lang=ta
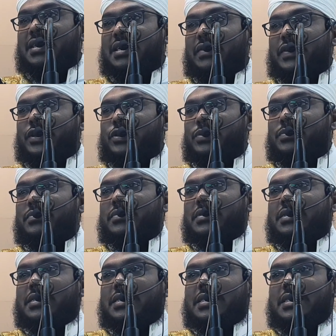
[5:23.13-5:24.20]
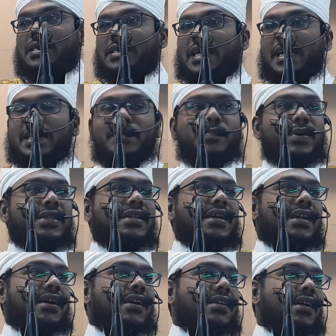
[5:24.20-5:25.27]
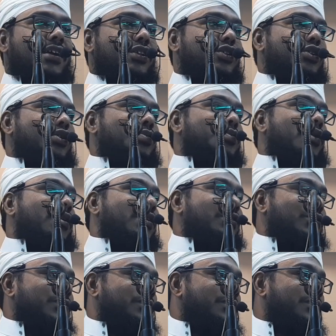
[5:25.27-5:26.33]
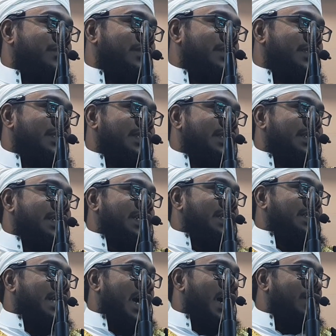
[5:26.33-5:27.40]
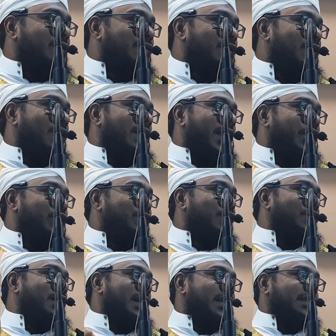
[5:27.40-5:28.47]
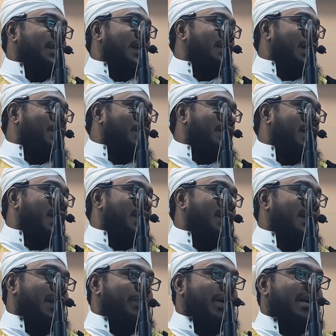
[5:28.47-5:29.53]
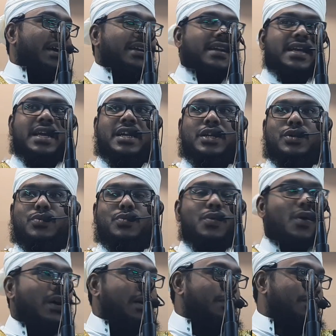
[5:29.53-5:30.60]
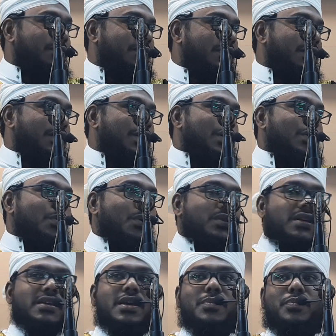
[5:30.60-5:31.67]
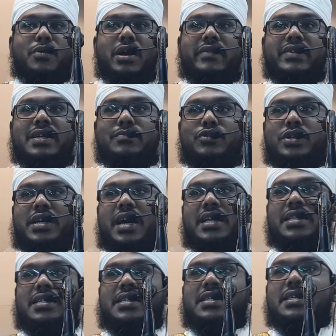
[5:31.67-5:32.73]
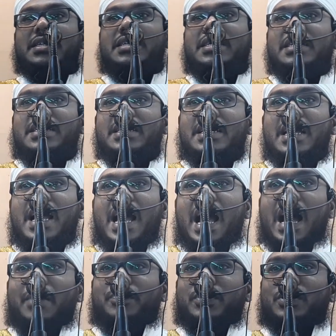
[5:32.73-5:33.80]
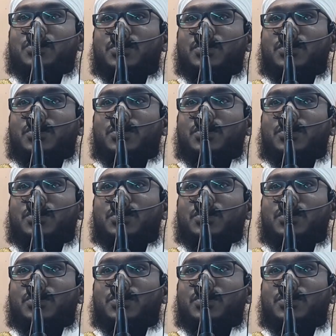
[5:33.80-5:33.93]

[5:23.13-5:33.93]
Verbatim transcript: இருக்க வேண்டும் நடப்பது நடக்க நடந்துட்டு போகட்டும் யாருக்கோ எதுவோ நடந்தால் நமக்கே நமக்கென்ன என்று ஓரம் ஒதுங்கி போய்விட முடியாது அப்படி